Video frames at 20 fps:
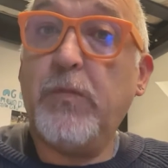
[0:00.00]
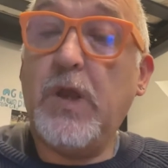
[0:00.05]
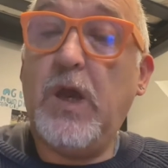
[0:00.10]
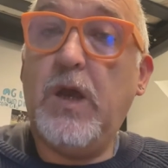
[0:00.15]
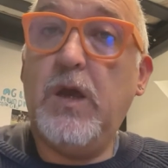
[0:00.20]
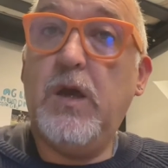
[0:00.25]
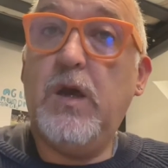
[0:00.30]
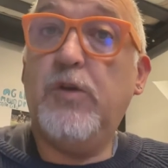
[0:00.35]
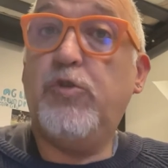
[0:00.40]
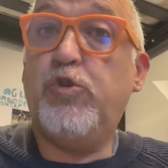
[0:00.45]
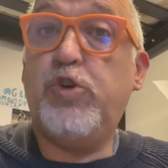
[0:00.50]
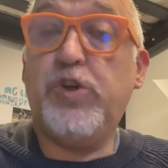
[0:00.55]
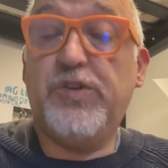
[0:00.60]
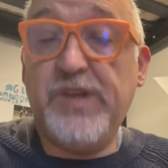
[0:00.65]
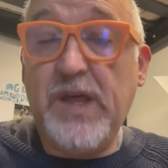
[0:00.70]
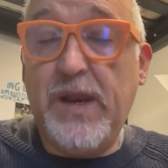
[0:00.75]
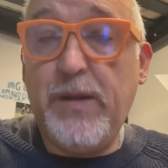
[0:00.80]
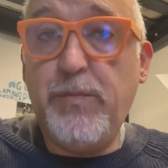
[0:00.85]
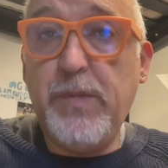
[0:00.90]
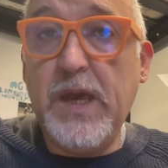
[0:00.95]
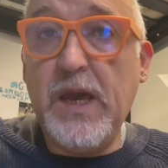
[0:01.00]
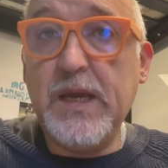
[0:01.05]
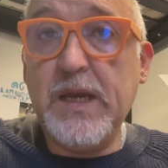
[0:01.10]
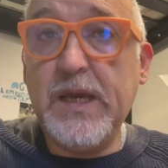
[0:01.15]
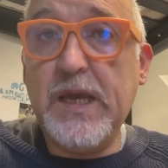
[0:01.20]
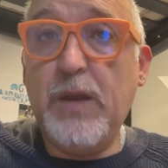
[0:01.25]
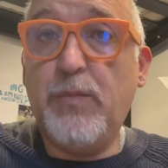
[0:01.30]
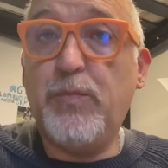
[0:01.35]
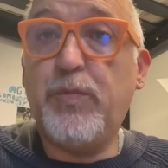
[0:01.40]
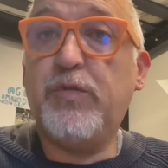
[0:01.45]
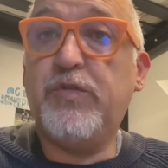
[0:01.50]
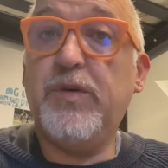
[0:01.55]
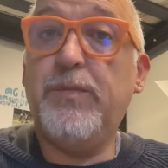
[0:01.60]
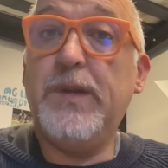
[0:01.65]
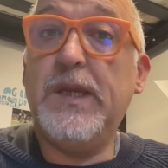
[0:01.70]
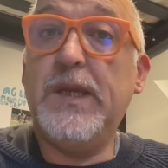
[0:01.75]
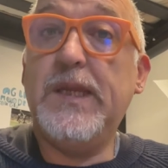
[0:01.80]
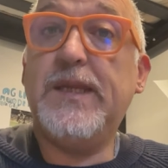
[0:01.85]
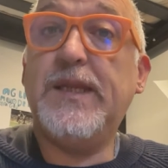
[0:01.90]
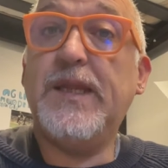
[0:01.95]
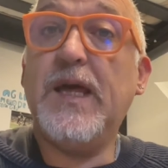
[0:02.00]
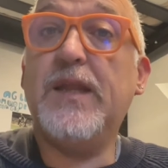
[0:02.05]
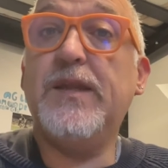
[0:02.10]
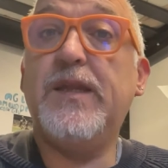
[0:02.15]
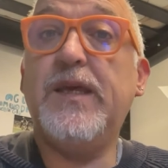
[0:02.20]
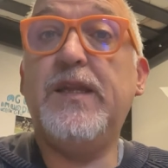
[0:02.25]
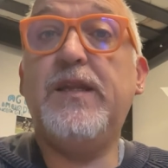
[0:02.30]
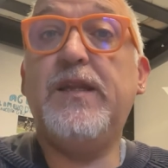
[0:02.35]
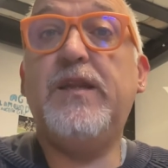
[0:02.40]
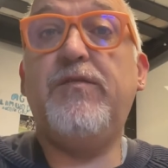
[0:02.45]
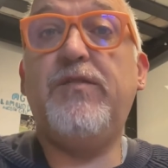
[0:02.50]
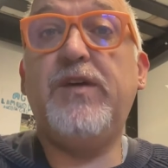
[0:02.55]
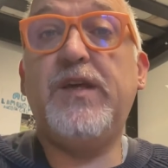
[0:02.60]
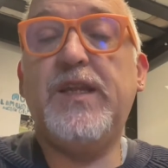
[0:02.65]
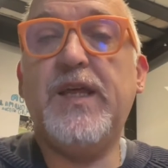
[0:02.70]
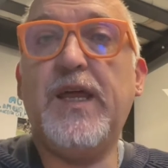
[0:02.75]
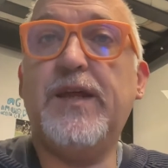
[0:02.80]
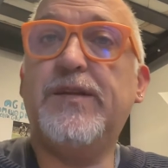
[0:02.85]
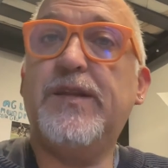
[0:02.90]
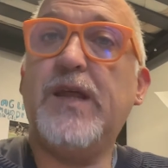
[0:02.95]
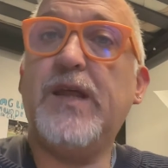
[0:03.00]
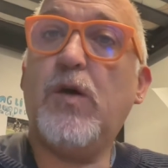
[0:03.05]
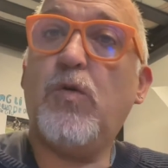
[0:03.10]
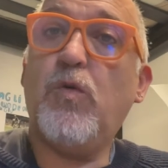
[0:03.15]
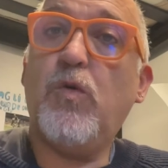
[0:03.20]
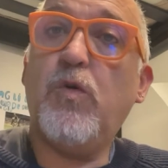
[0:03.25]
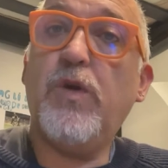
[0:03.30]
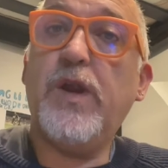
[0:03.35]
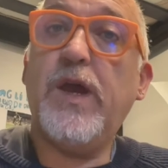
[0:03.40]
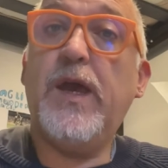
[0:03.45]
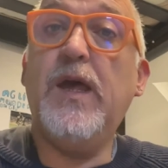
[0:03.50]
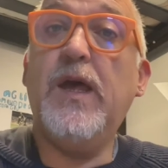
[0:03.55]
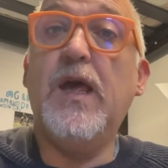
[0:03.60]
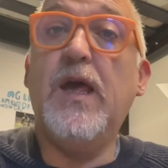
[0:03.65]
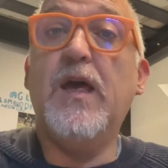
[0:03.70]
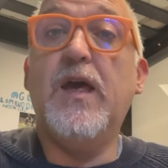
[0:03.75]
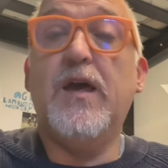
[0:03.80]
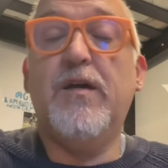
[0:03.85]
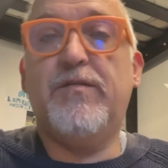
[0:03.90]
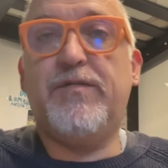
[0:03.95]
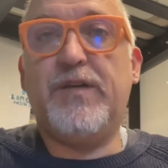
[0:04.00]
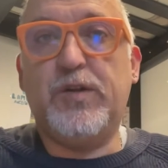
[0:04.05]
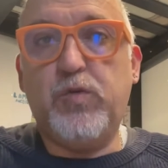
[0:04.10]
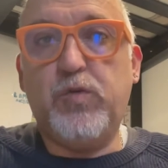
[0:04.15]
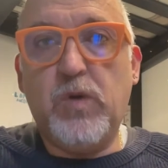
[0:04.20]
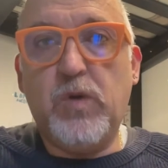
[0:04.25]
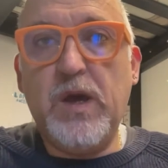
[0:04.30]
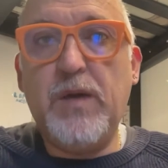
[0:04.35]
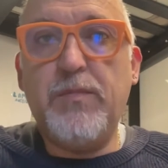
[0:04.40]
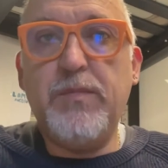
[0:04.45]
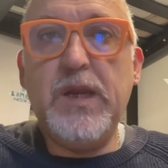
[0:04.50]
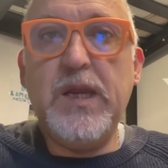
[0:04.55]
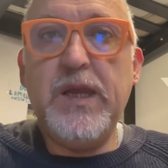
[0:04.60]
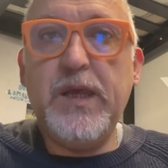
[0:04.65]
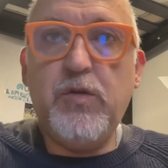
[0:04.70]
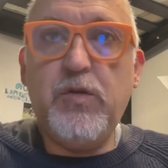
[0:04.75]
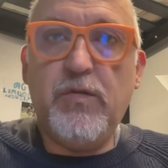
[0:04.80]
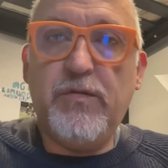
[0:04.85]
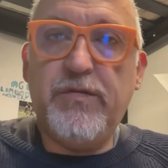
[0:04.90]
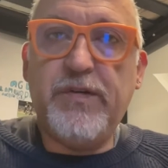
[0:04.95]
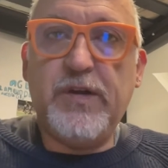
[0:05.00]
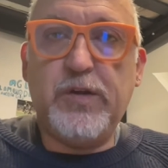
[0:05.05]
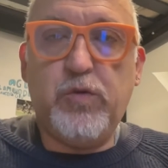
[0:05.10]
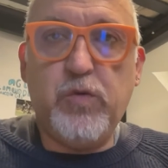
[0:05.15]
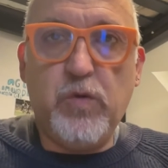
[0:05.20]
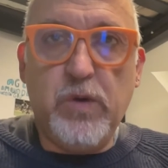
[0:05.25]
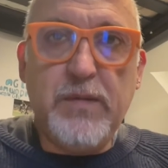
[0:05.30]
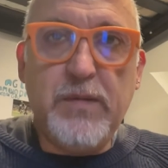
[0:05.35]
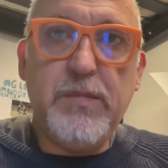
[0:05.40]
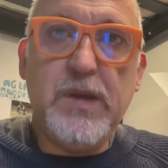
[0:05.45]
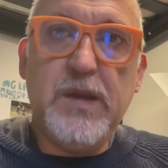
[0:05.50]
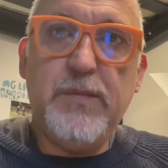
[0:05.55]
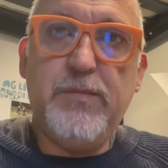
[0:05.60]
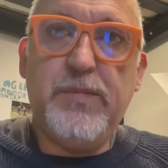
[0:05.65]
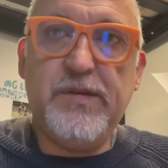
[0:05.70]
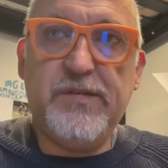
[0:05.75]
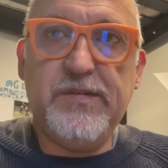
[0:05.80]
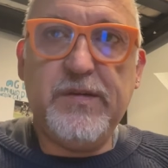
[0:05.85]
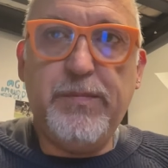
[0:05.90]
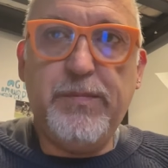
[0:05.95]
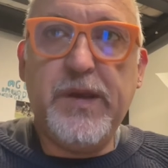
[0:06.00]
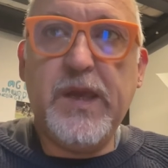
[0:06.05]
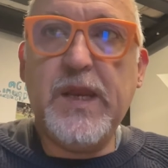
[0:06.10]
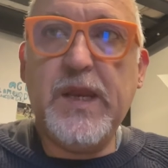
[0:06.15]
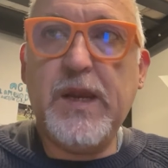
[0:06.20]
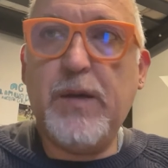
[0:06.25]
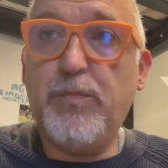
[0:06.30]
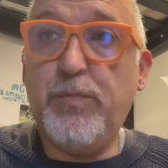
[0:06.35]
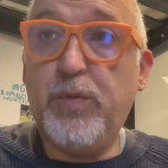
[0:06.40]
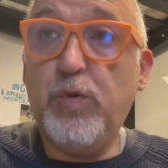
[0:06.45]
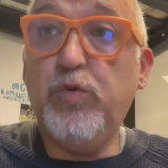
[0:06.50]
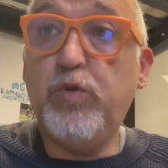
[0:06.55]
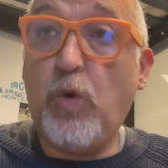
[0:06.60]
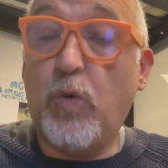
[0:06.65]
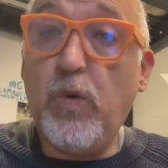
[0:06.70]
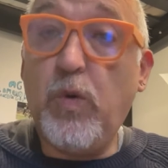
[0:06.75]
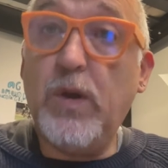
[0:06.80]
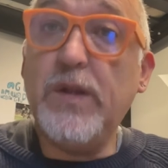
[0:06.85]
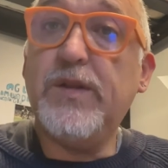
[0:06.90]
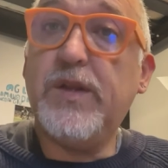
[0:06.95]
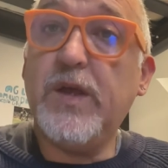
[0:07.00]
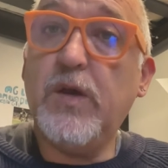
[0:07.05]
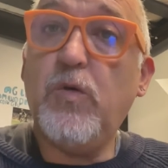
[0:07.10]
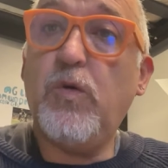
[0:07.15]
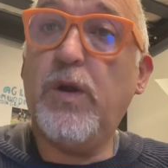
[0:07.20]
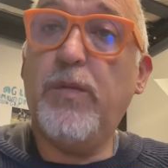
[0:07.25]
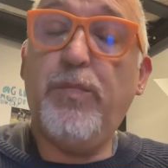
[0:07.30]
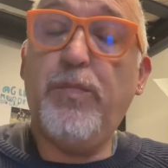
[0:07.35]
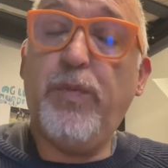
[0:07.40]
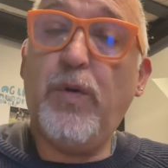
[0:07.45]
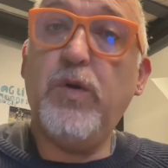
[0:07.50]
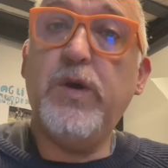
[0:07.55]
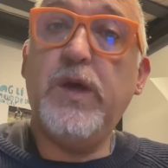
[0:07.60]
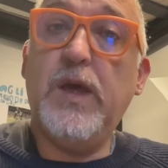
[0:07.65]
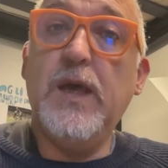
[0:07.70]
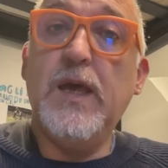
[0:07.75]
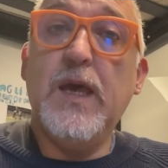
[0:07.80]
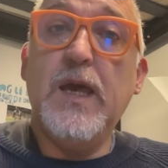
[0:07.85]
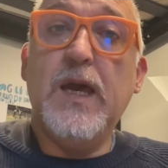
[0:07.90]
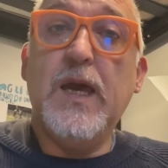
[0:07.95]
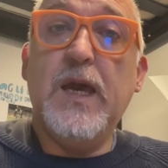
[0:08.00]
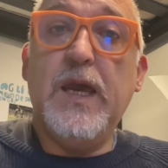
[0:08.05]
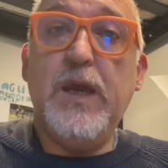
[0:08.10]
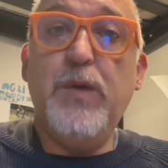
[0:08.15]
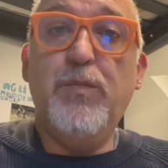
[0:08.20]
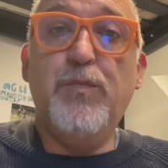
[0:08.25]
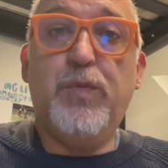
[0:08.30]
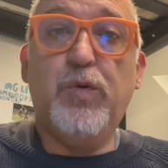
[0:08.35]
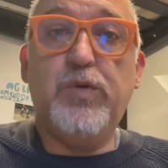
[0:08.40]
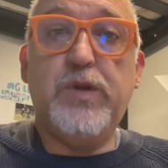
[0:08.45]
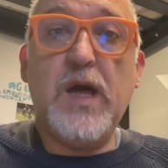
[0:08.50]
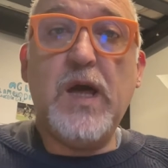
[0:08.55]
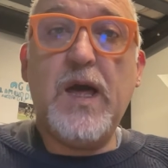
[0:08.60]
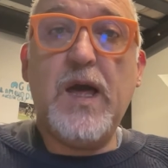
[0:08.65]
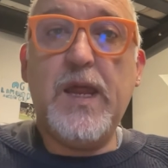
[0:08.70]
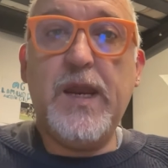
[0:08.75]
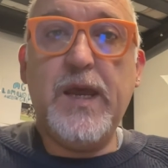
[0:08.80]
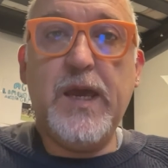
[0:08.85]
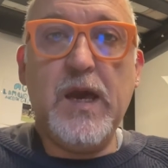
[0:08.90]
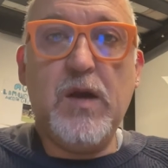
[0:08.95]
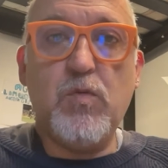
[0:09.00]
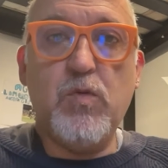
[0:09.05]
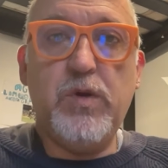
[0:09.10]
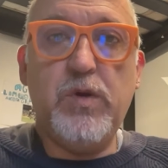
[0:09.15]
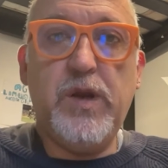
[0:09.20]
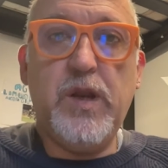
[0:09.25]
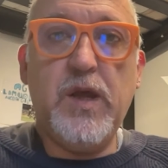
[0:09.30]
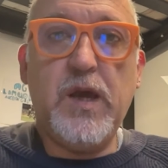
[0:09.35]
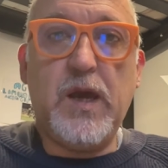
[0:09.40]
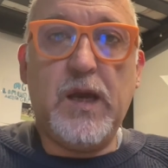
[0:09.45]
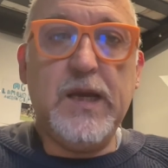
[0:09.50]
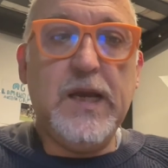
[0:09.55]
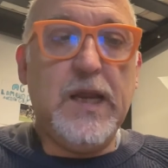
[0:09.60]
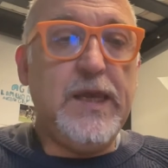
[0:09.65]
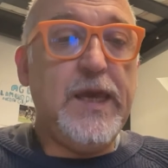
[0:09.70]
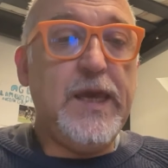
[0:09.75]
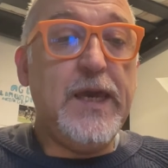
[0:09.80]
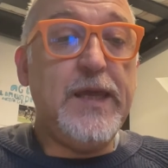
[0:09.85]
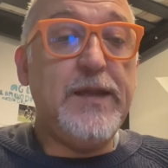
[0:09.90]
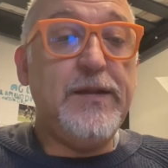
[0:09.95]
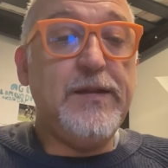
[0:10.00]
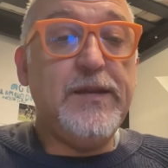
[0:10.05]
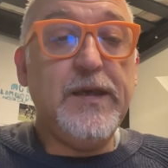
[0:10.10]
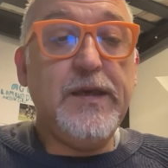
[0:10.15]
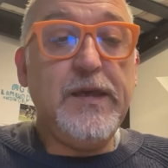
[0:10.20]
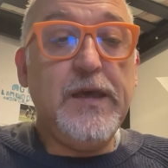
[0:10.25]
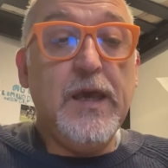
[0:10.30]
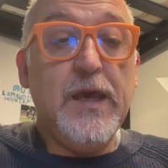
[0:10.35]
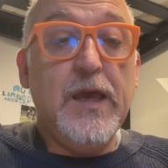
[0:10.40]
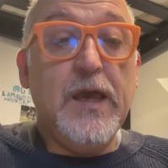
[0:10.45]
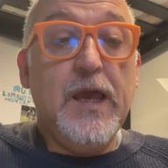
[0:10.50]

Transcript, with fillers: eh, ci sarebbe anche la possibilità di dividere tra ore fatturabili e non fatturabili per sapere appunto quante ore poi imputare a un cliente